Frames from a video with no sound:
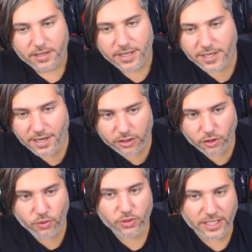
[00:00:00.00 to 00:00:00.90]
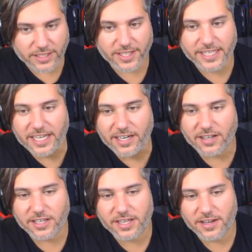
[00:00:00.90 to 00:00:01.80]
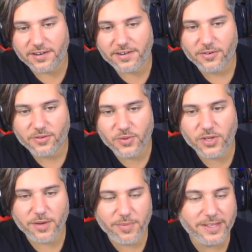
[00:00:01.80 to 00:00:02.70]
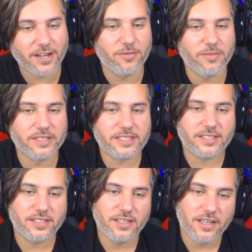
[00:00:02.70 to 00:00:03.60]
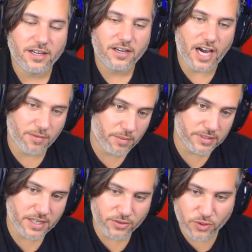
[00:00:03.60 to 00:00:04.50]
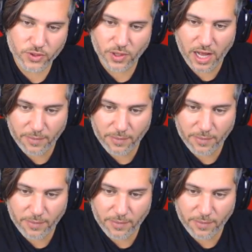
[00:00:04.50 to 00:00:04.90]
Yeni Atatürk stadındayız arkadaşlar. Türkiye mil takımımız karmamız daha doğrusu